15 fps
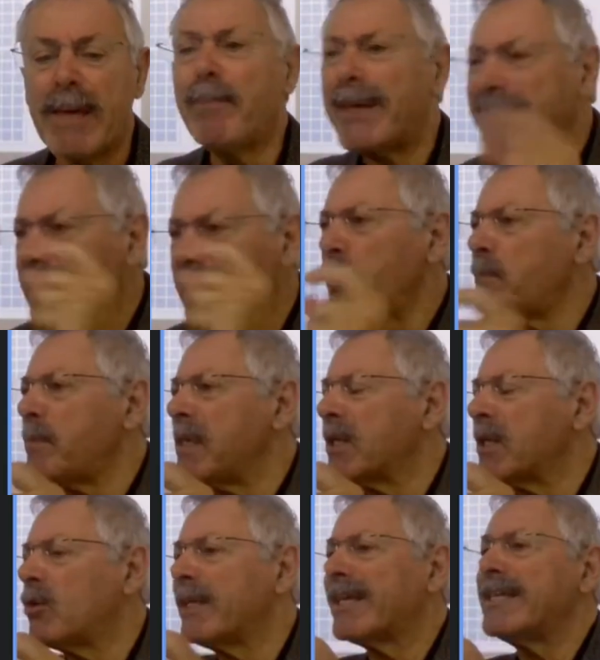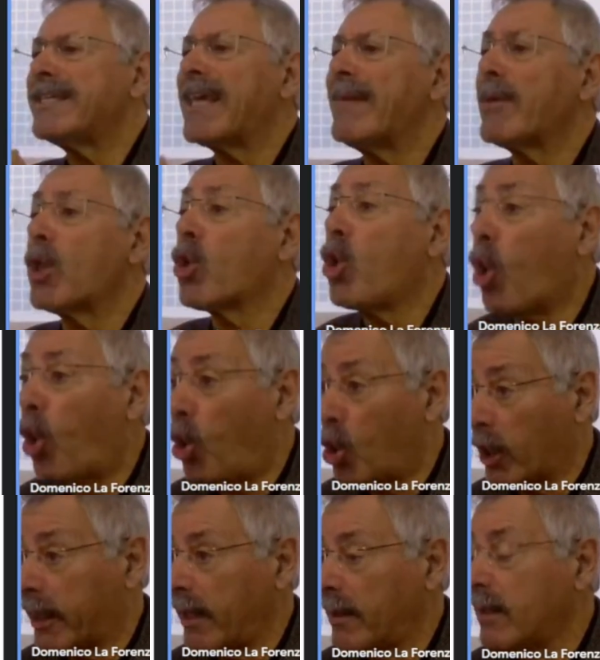in pezzi più piccoli che si chiamano
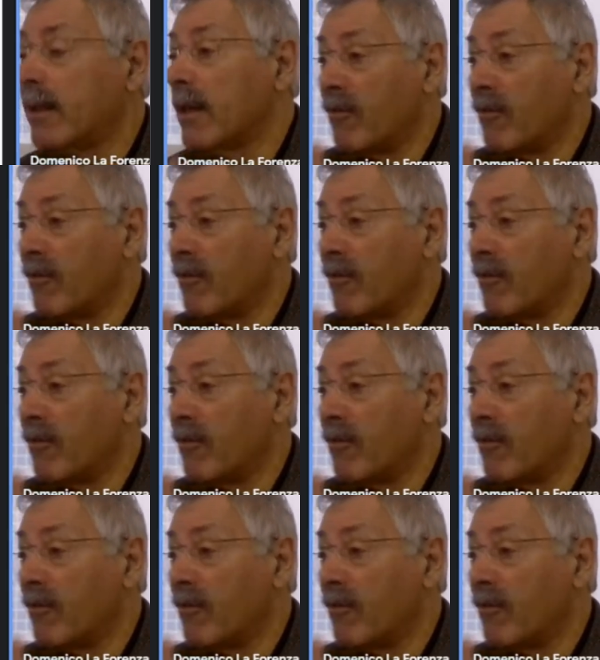core,